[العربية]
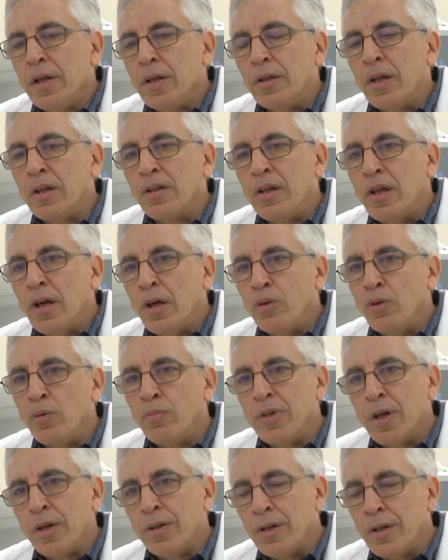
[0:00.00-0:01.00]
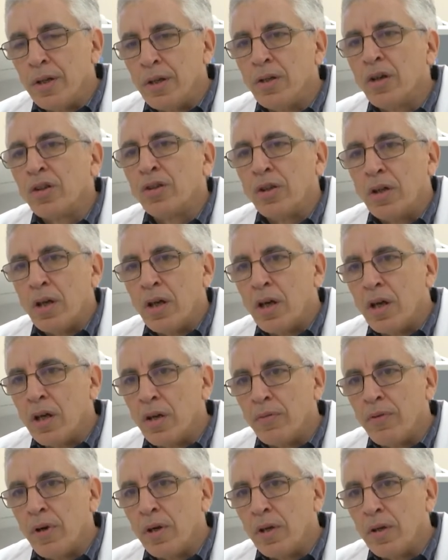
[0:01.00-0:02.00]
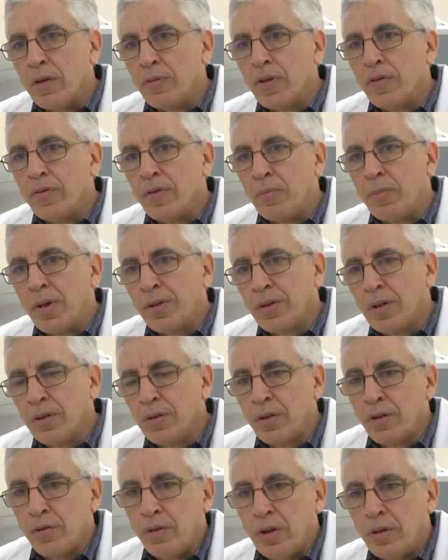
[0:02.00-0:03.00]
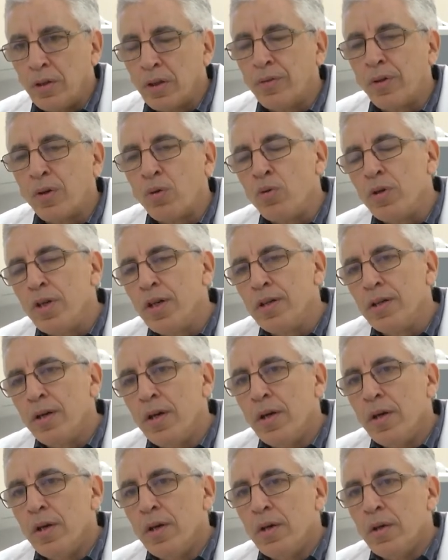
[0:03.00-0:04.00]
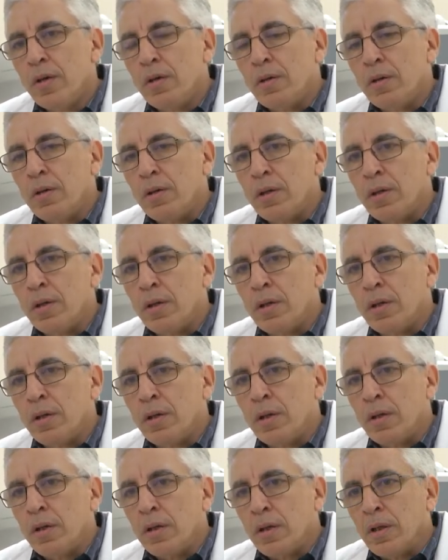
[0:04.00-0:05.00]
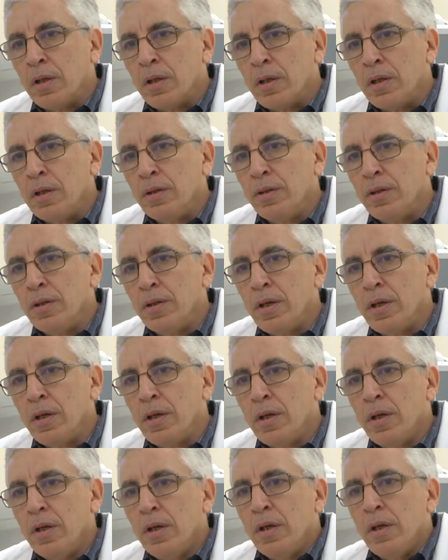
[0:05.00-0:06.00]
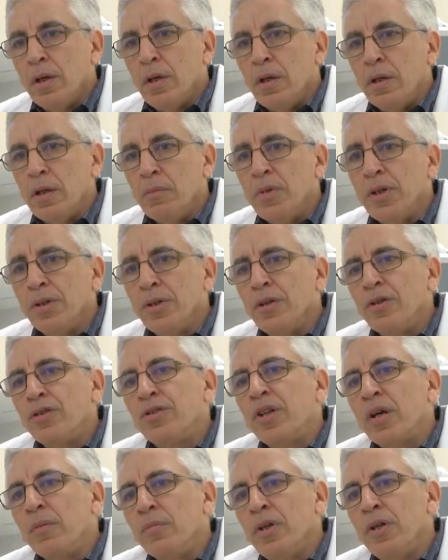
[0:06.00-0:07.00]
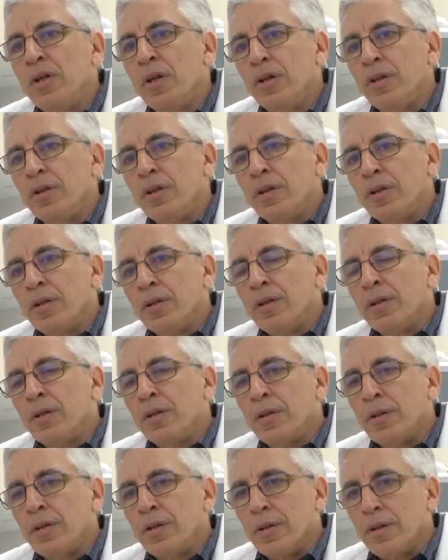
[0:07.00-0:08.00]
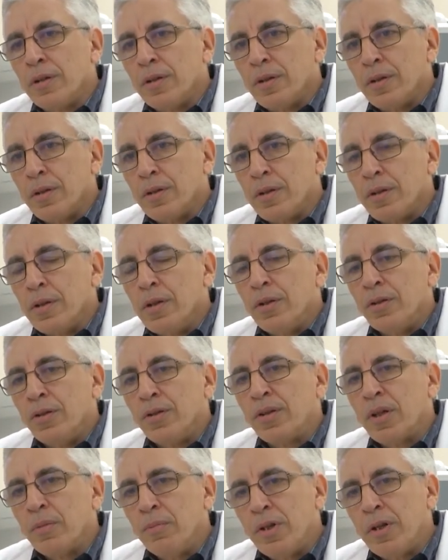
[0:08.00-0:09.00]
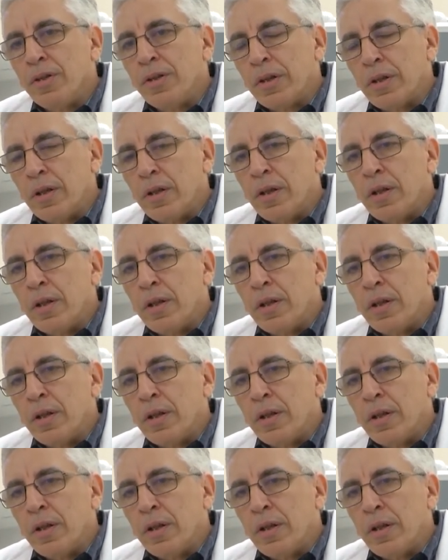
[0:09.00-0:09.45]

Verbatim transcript: الناس اللي عندهم يعني نقص في البصر نقص في الرؤيه آه، اذا لماذا نستعمل يعني نستعمل هذيك